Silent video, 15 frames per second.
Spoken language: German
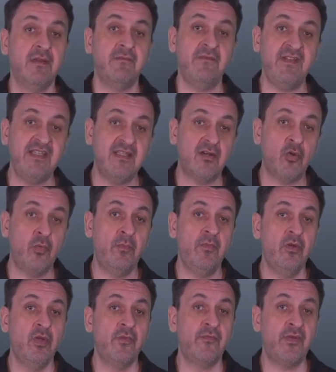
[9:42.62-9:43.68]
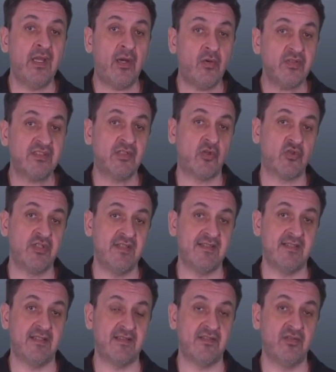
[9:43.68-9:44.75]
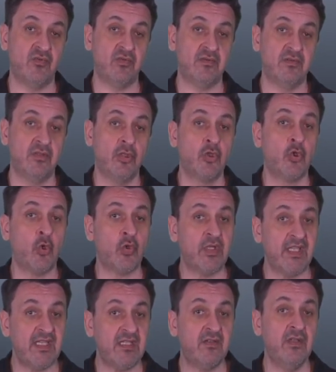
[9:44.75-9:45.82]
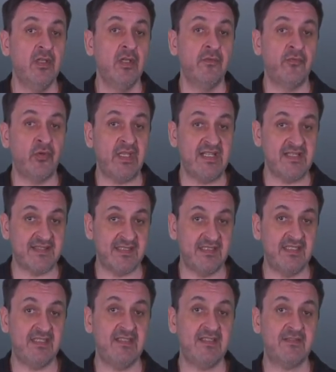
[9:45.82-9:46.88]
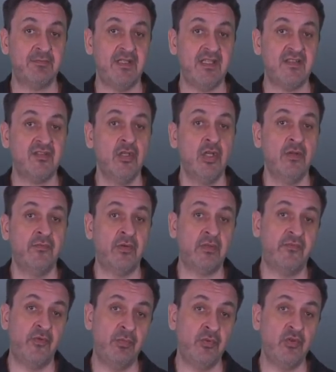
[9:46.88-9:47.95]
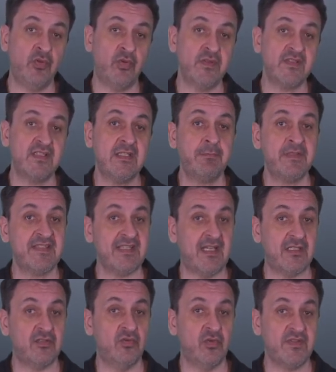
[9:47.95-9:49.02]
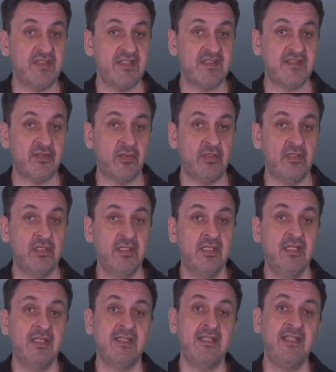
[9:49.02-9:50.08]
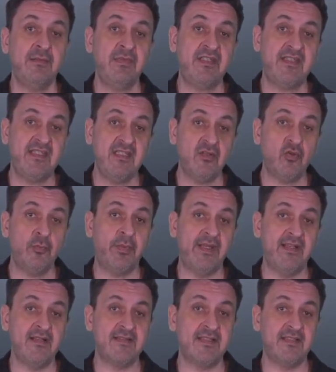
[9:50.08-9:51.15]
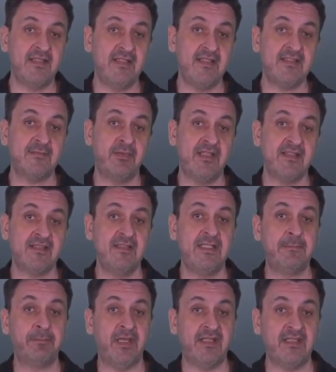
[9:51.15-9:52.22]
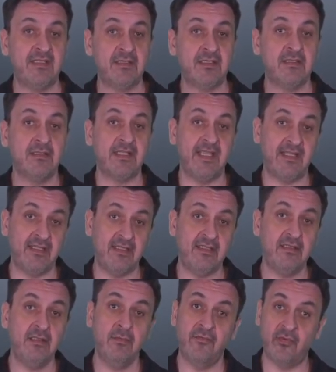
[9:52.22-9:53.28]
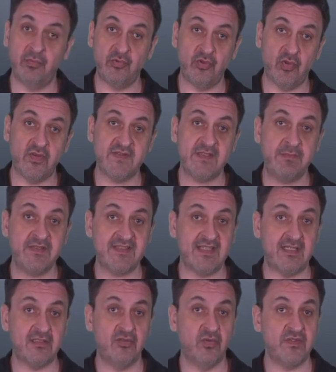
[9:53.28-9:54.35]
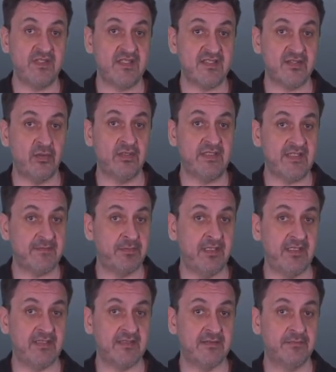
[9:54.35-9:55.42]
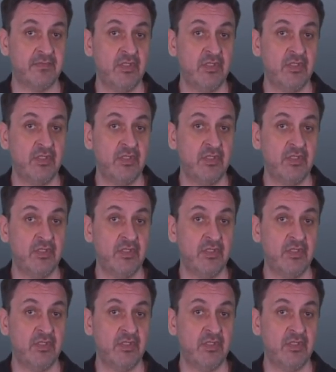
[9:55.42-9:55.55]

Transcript: Wiederum für Austauschinstallationen, konkret für LCD-Displays von 95 bis 98 Zoll die Limitierung bei LCD-Displays liegt bei den gängigen 95 bis 98 Zoll Displays.